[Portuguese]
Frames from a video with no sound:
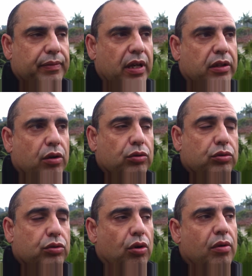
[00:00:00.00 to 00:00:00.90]
Então eu
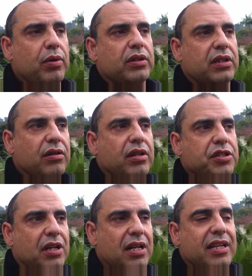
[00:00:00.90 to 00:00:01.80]
estou botando na
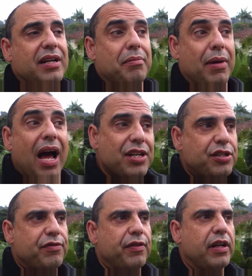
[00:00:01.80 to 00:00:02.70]
geladeira
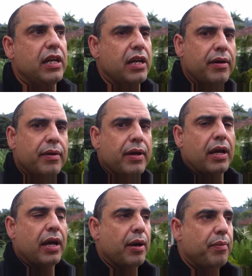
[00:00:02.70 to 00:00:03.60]
mais fria
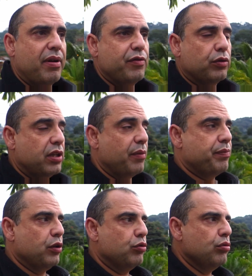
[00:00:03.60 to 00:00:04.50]
para ver o
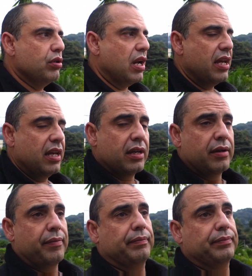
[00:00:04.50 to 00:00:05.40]
tempo que dura aí
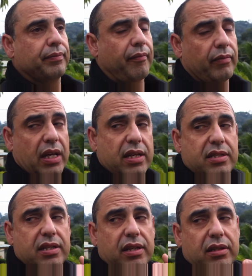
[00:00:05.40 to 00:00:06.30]

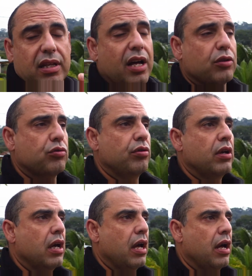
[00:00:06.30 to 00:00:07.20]
esse tanto
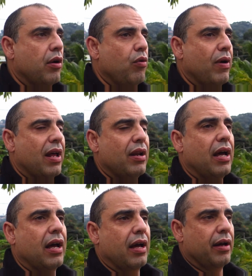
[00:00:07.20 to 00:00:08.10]
com
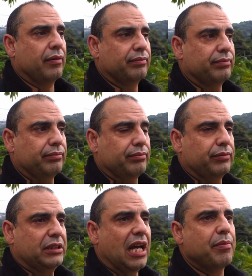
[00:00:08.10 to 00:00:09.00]
ela,
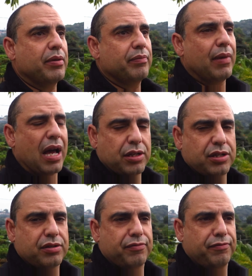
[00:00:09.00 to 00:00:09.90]
sabe,
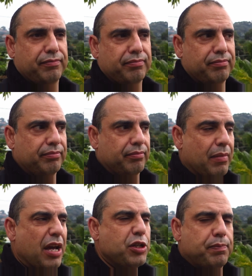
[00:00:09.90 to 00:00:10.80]
mais
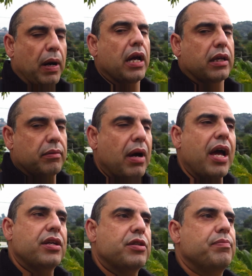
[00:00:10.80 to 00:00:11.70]
mais punk,
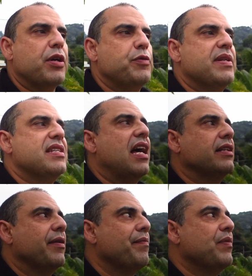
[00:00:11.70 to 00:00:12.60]
mais, mais pesado.